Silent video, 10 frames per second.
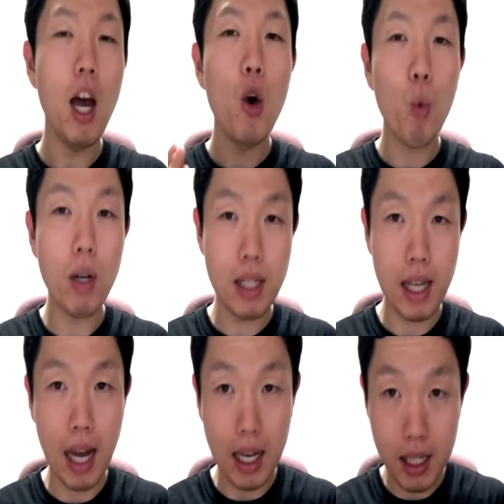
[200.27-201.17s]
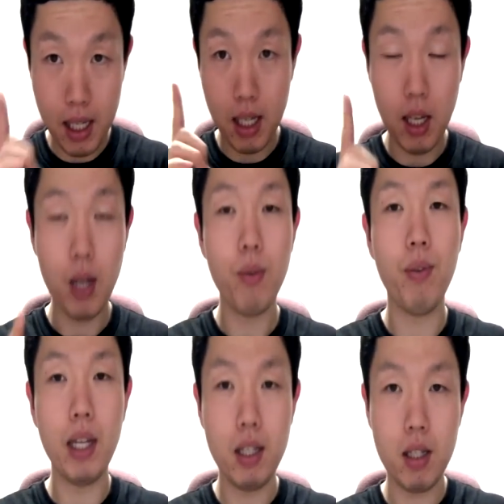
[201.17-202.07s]
One size
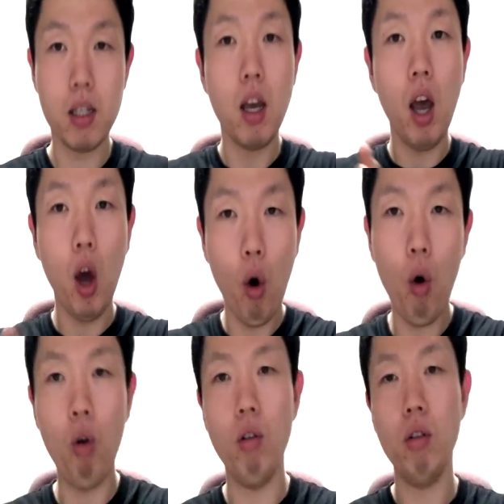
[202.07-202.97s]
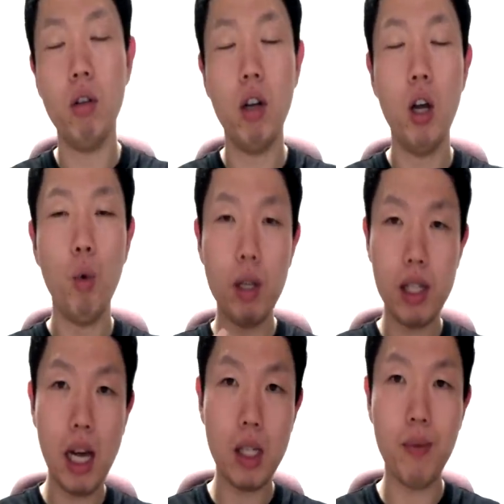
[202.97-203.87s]
fits all. One
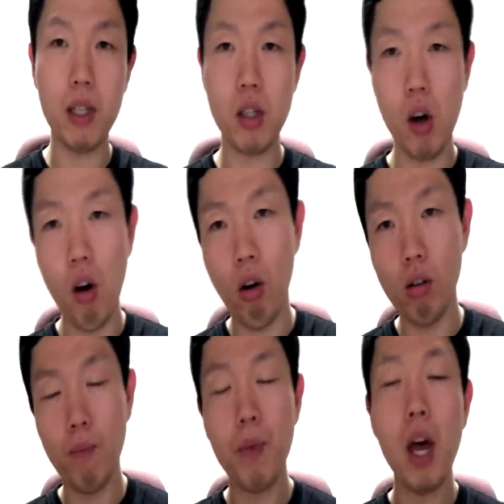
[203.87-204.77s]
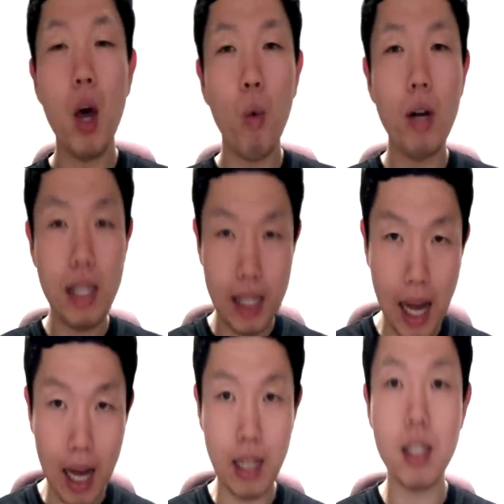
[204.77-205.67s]
size fits all. One
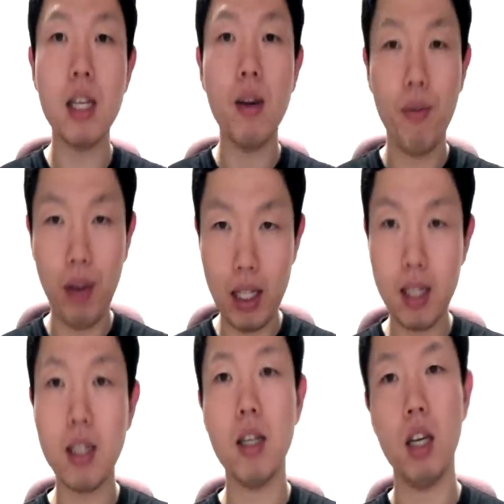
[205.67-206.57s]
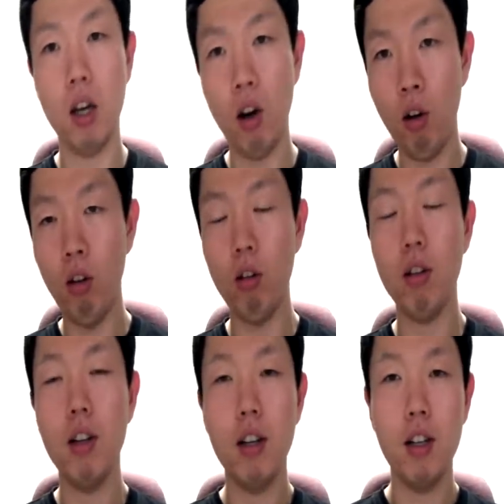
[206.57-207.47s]
size fits all.
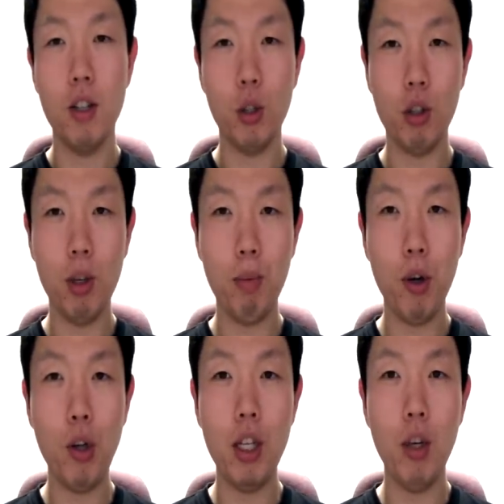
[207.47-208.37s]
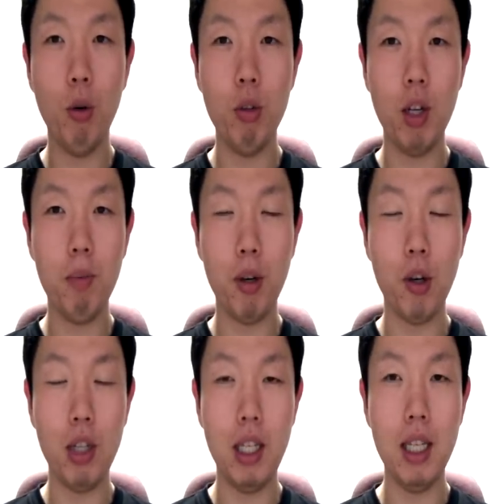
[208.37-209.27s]
정도의 표현이 오늘의
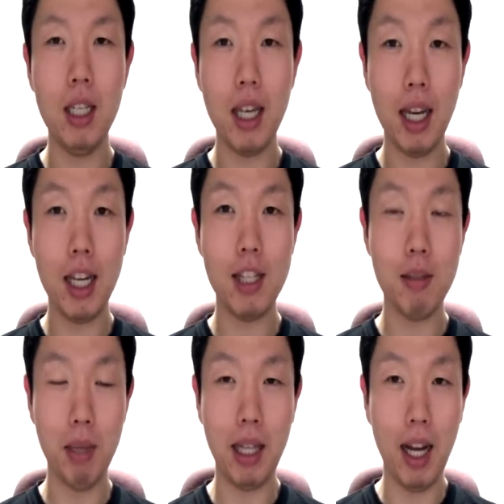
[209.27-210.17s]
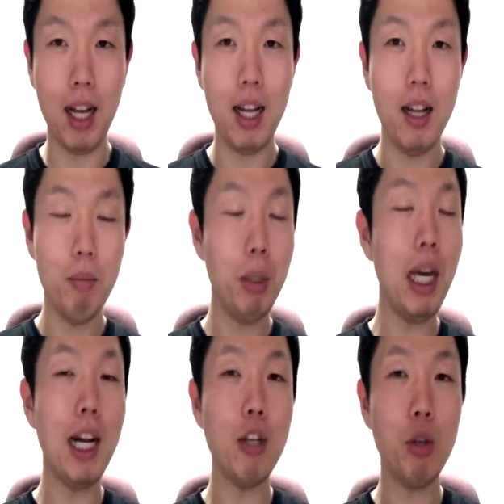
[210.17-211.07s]
표현이 되겠습니다. 뭐
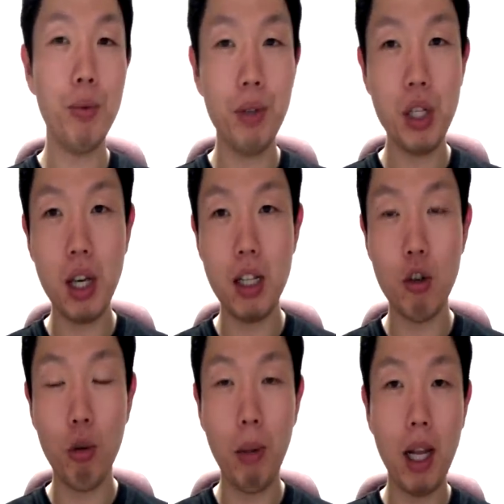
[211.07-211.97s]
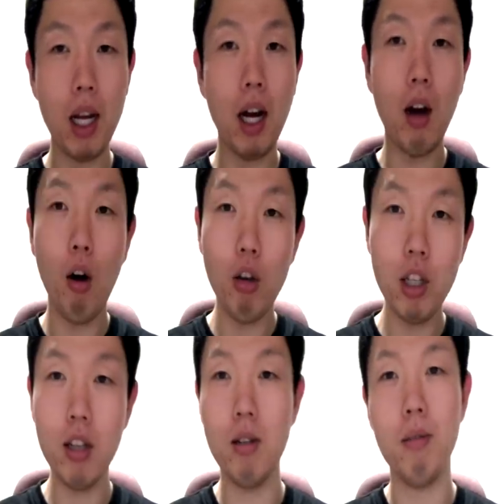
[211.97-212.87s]
희한하죠. free size 이런 말
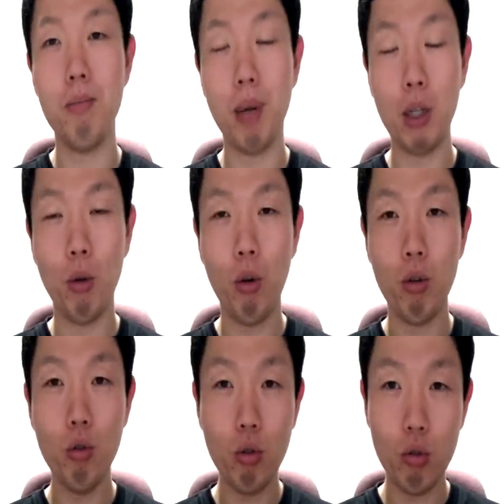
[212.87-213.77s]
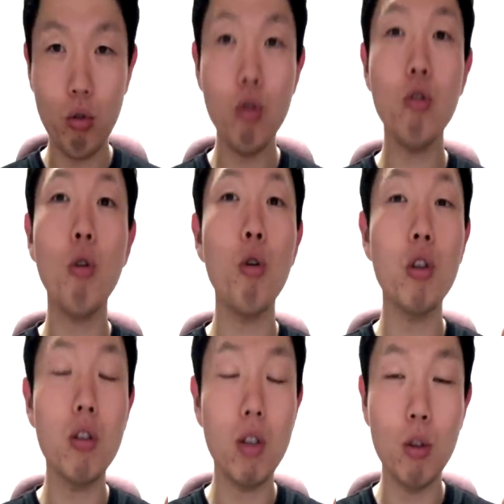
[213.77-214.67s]
어디를 봐도 눈, 눈, 코,
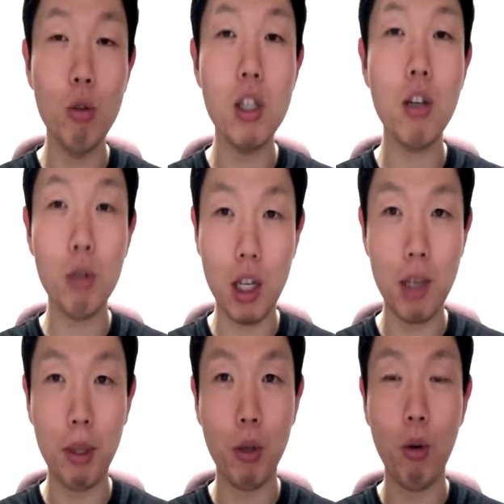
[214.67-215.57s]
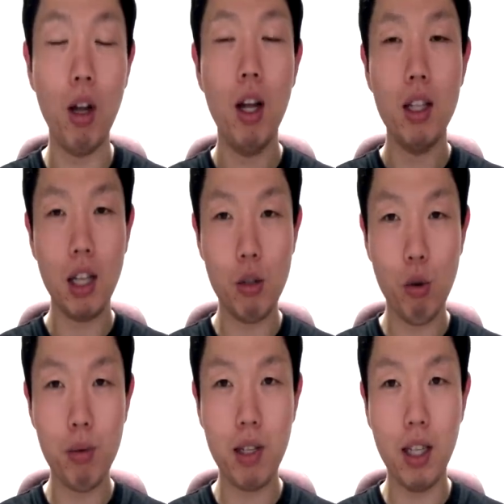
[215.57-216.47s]
눈 씻고 찾아봐도 잘
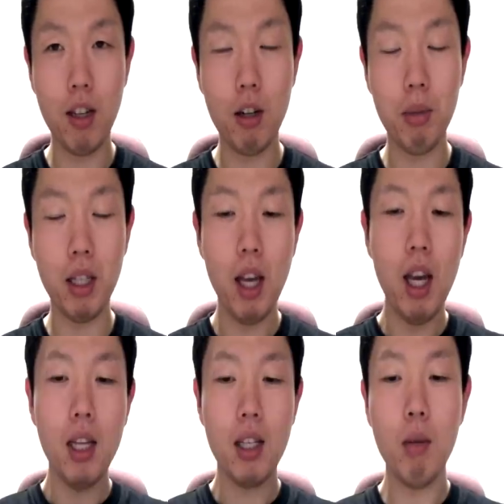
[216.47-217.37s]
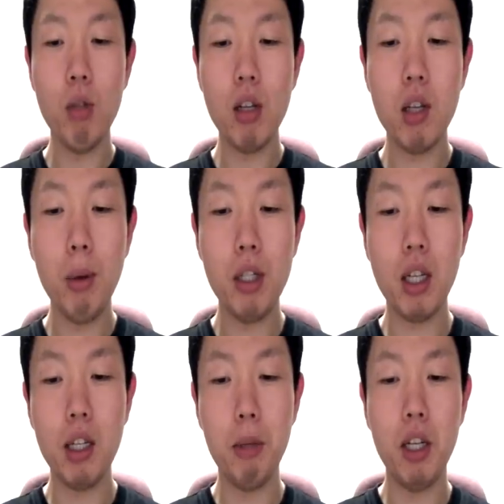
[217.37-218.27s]
수 없을 텐데 여러분 제가 문장 처음에
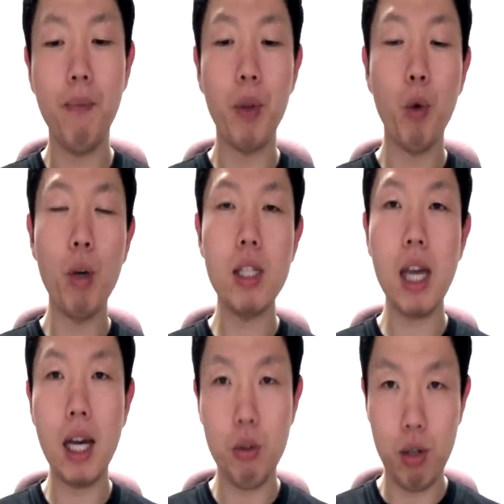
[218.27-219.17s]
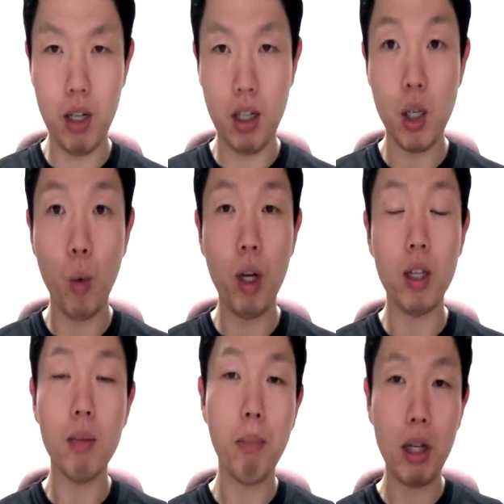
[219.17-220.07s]
시작했냐면은 one size로 시작했어요.
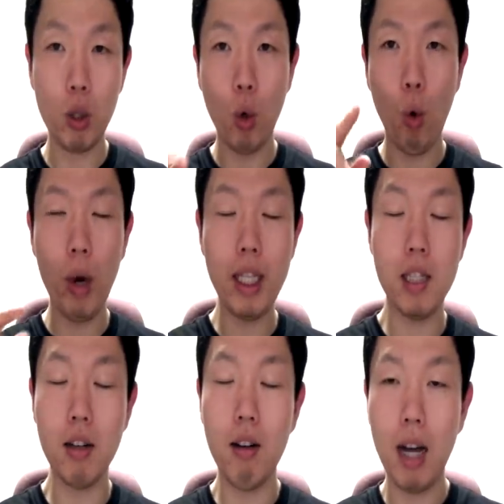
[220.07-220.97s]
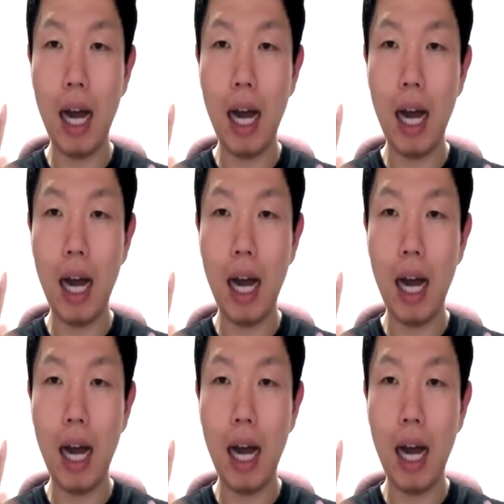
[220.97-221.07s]
one 말 그대로 on이죠.